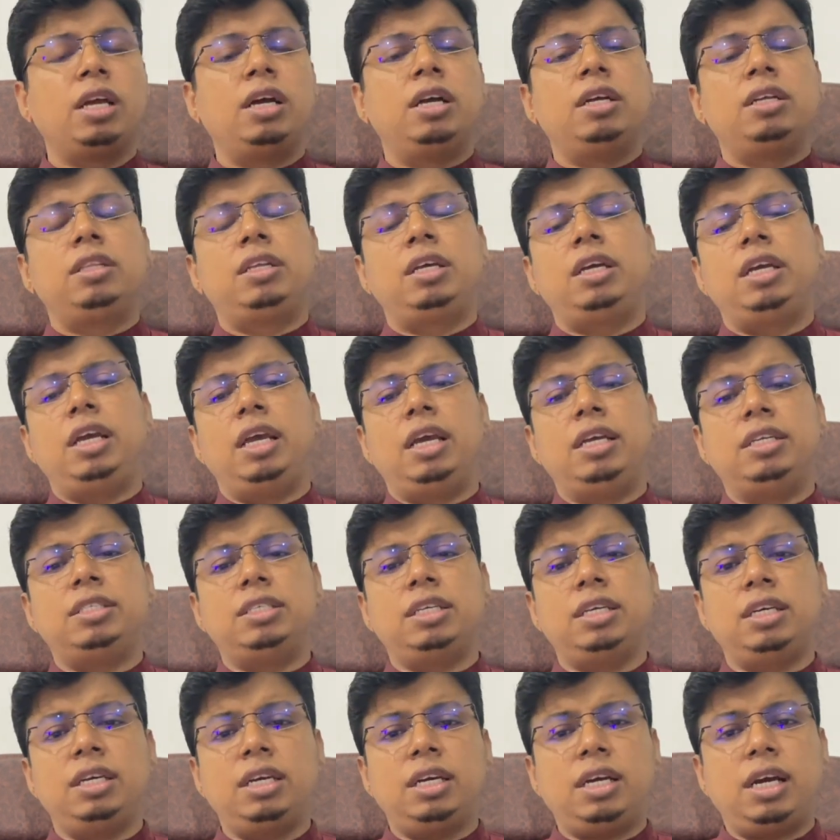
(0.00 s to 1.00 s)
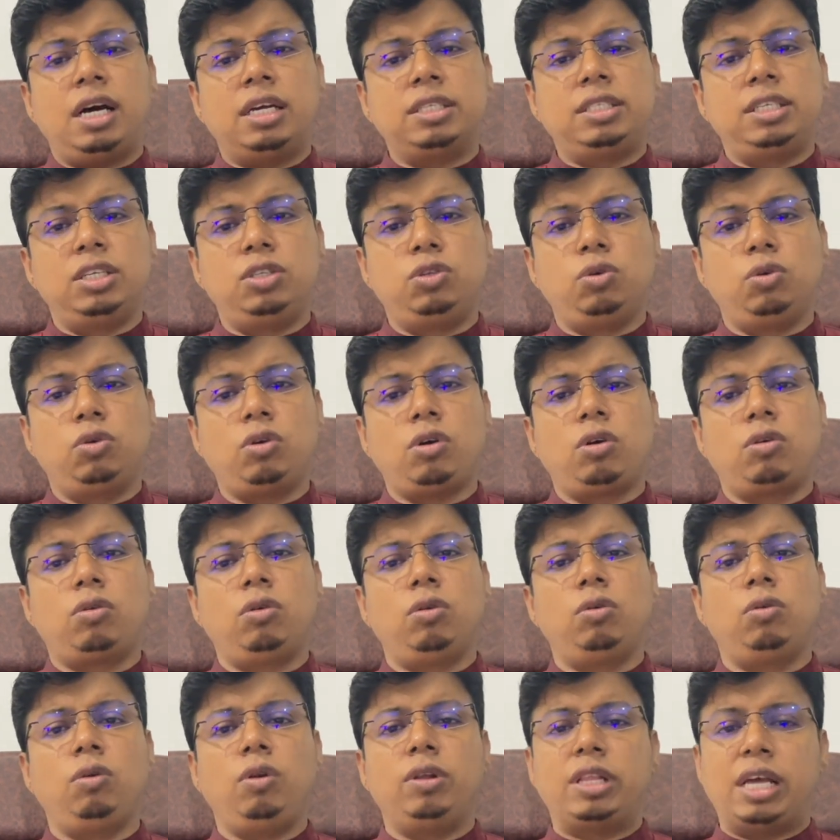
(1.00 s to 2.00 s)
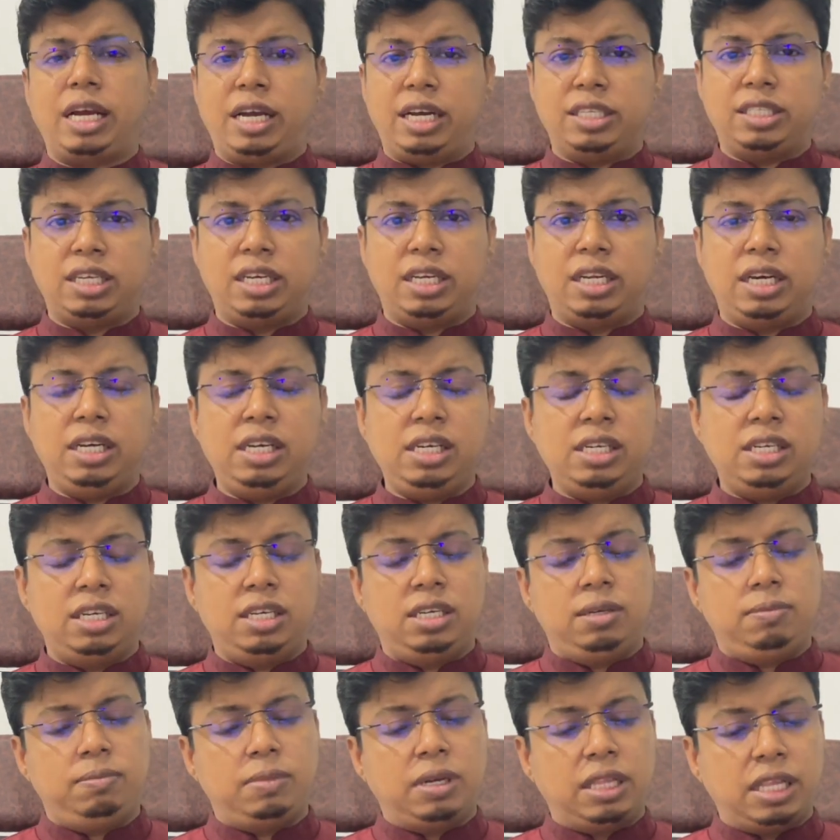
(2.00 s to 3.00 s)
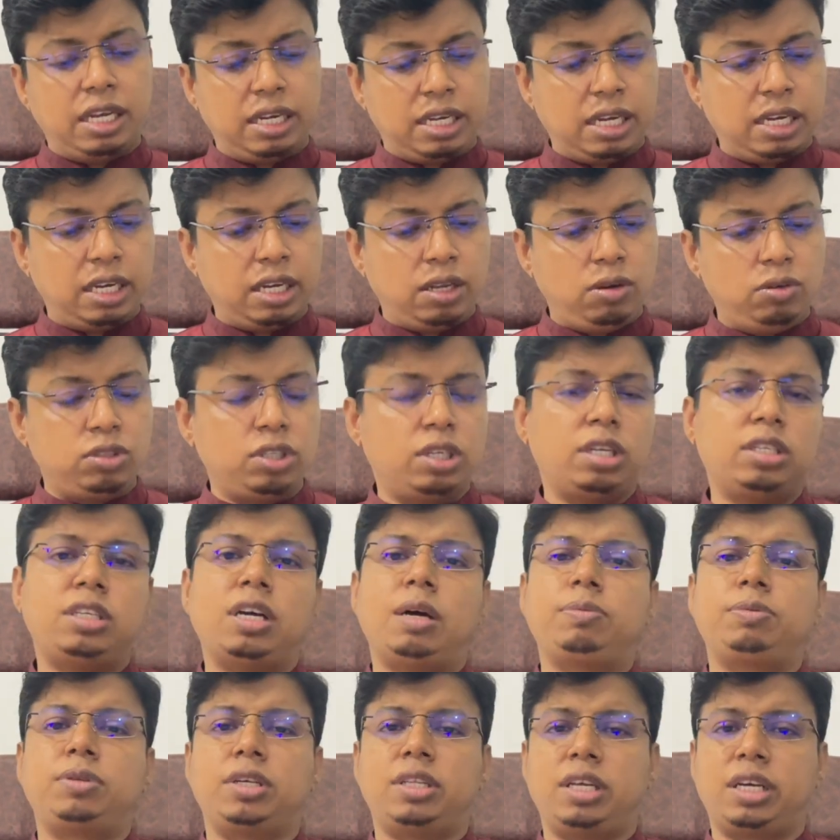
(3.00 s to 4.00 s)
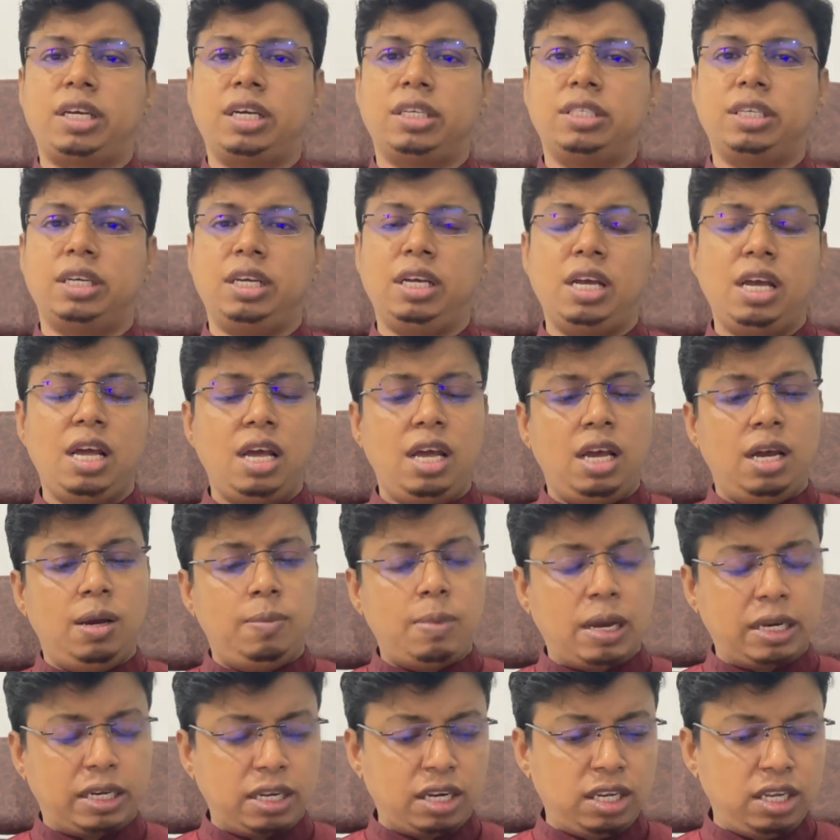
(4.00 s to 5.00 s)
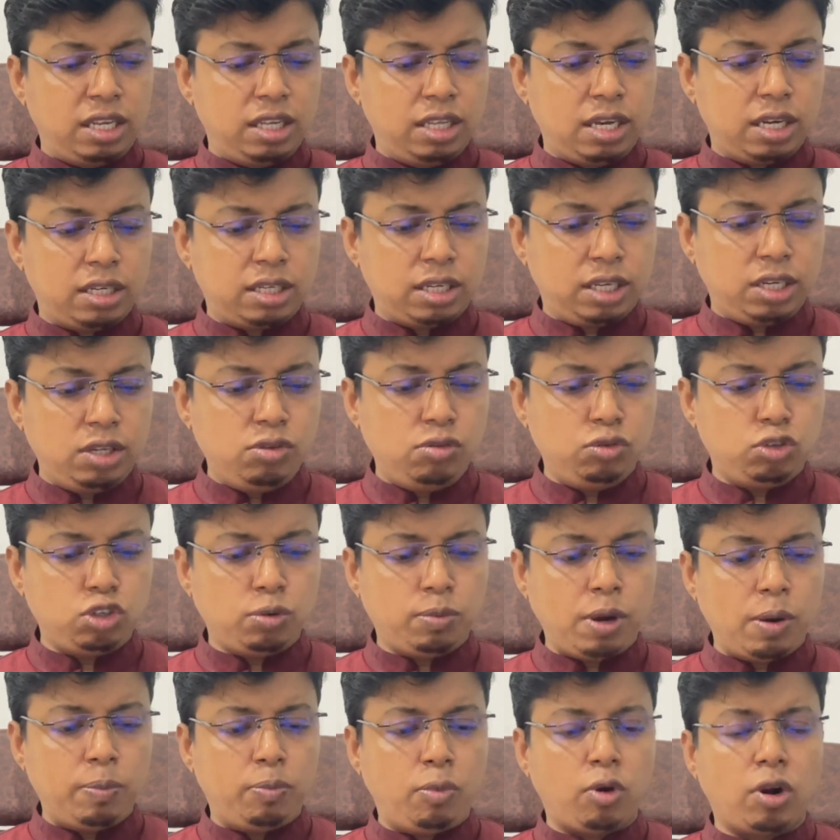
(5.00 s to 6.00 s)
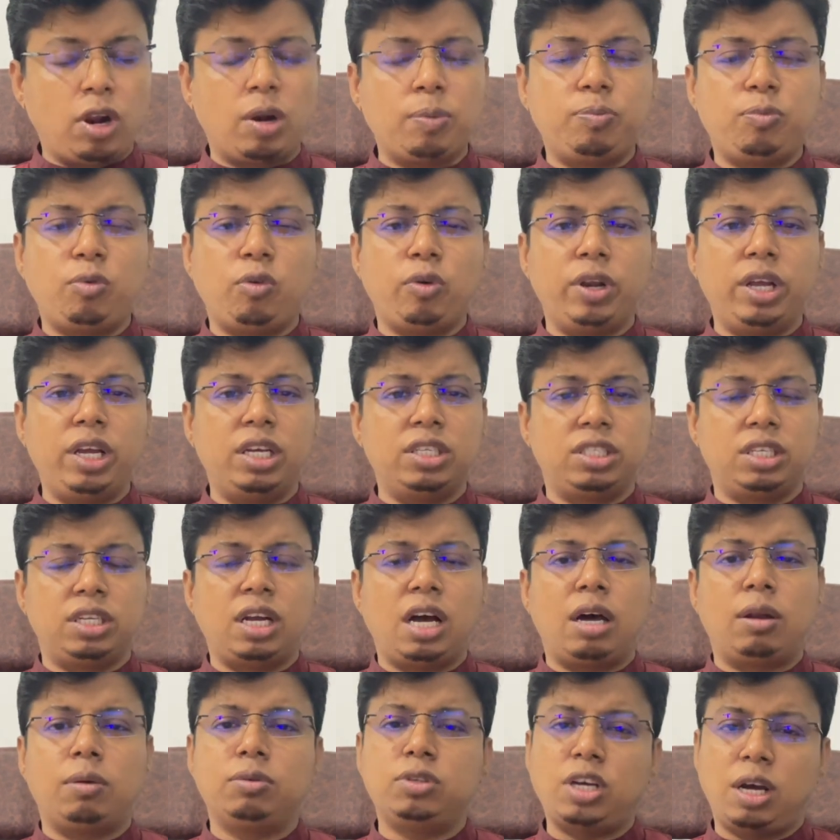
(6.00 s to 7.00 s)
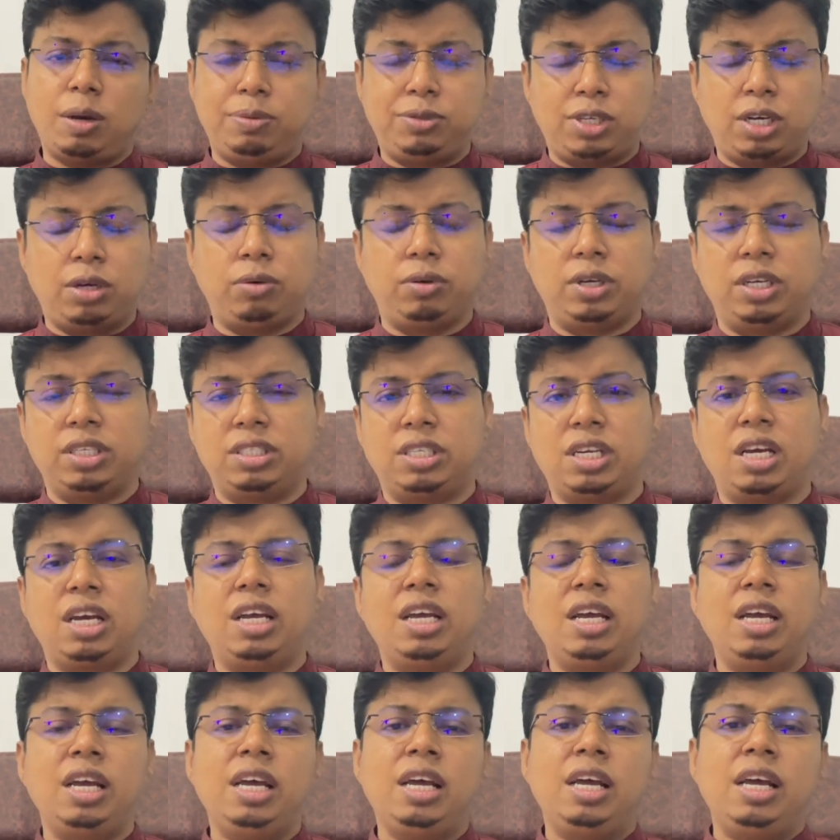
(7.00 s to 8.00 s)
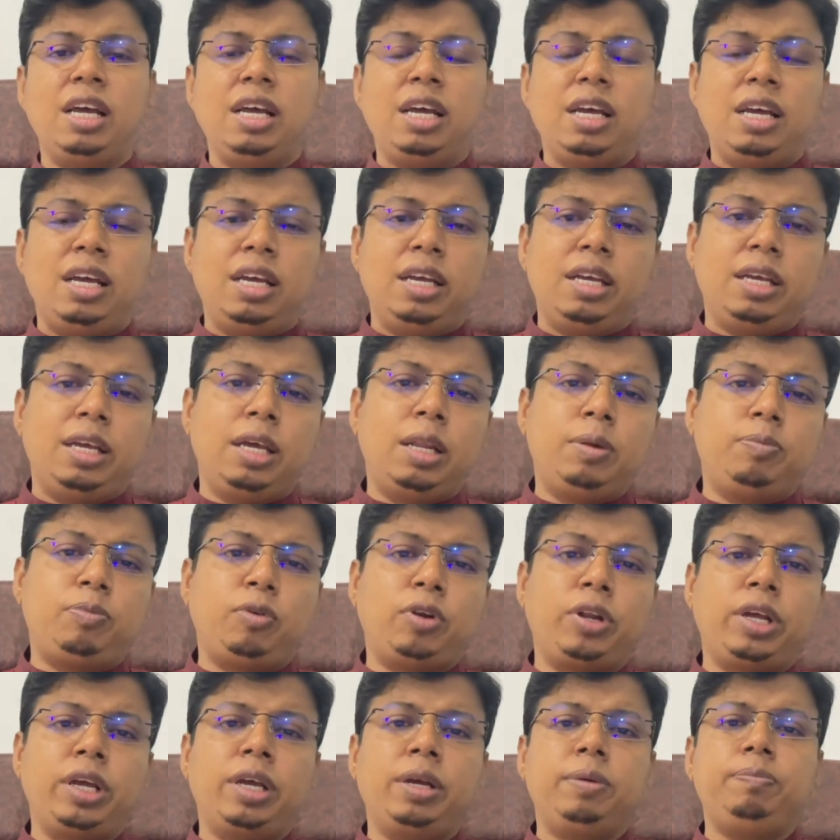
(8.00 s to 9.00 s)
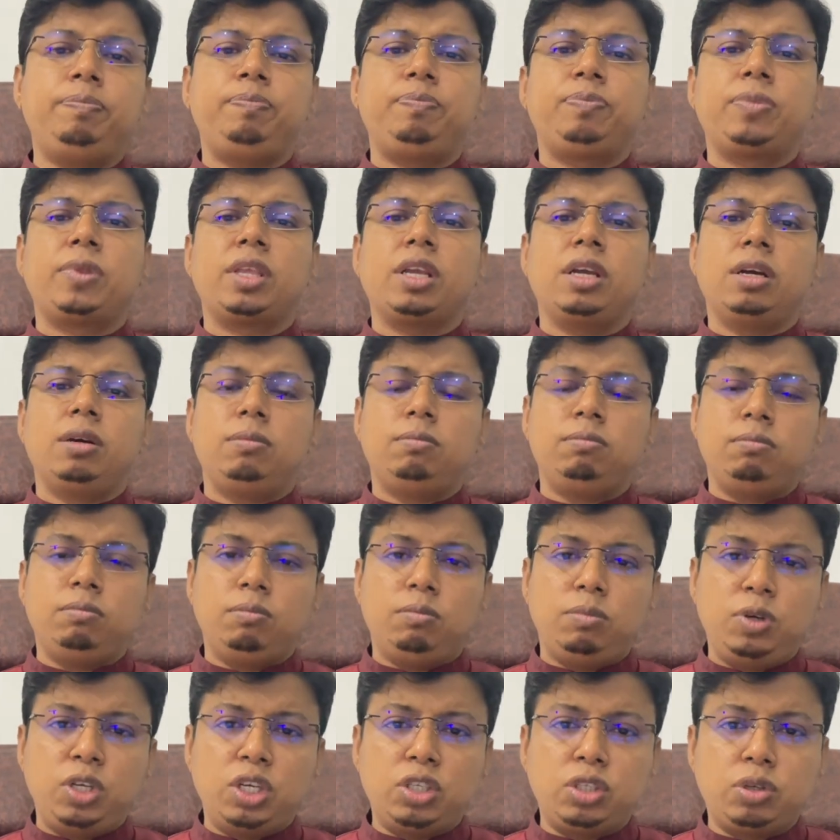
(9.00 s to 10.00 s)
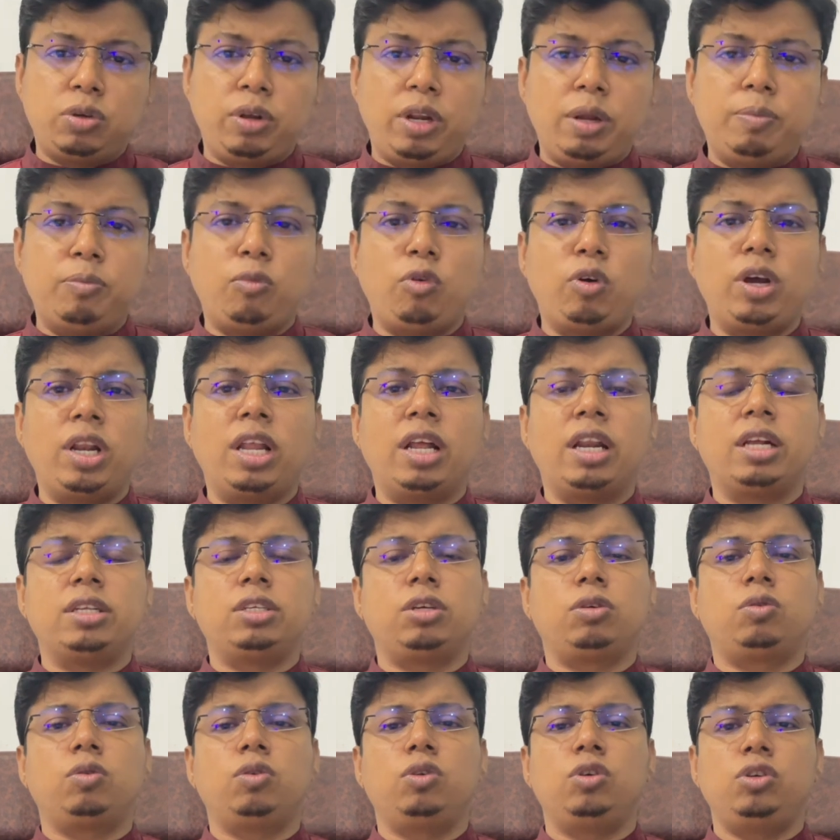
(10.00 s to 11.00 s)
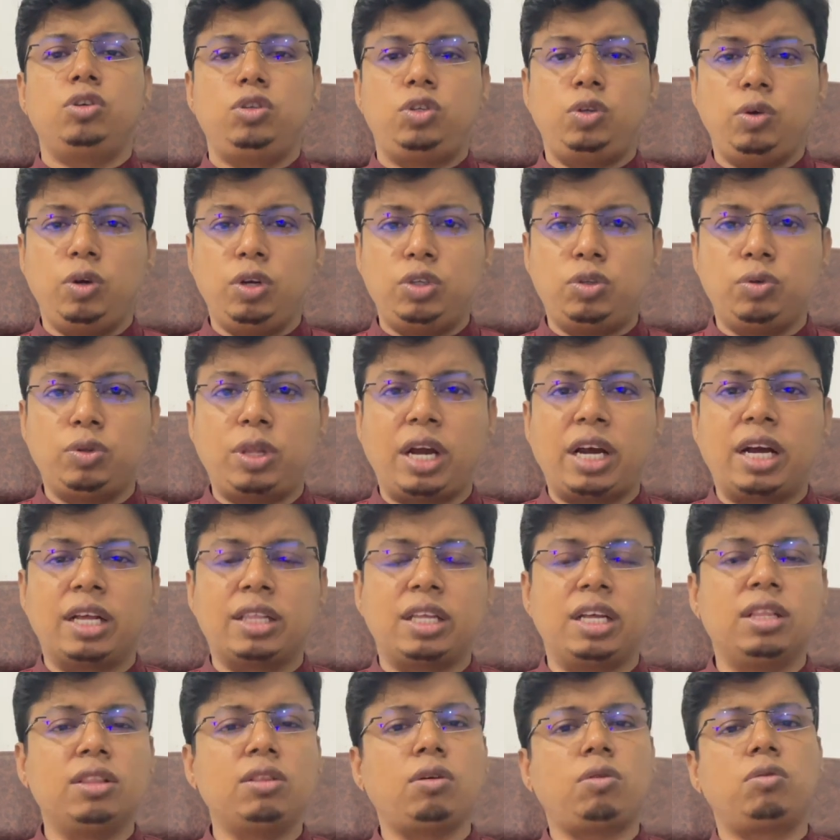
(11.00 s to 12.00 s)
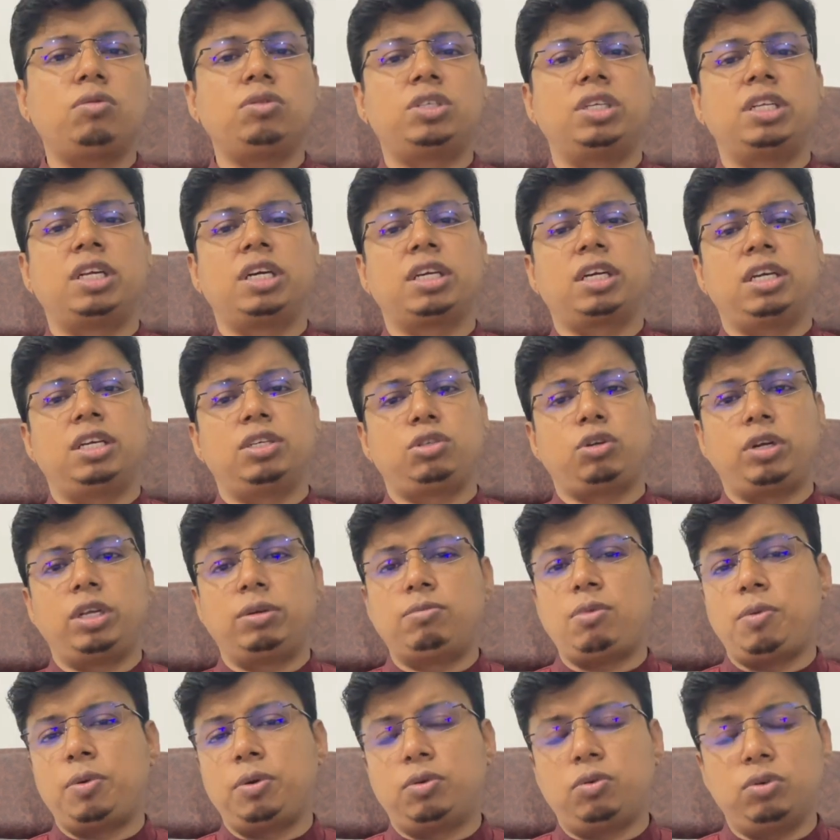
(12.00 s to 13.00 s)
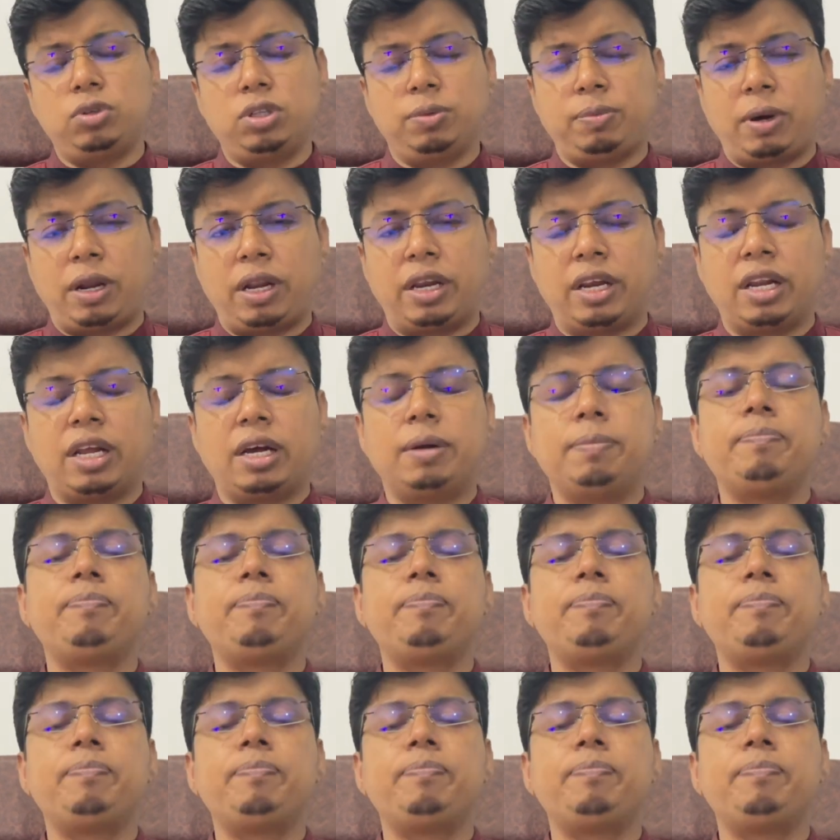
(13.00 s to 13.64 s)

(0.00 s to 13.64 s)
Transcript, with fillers: তো এই যে কাছে ছোট অক্ষরগুলো দেখা যায় না বা দেখা গেল সেটা ঝাপসা দেখা যায় বা একটা একটা কিছু সময় পড়ার পরে সেটা আরও ঝাপসা হয়ে যায় এরপরে বিশেষ করে মহিলারা যখন শুয়ে সুতা গাঁথেন তখন সেটাকে সঠিকভাবে করতে পারেন না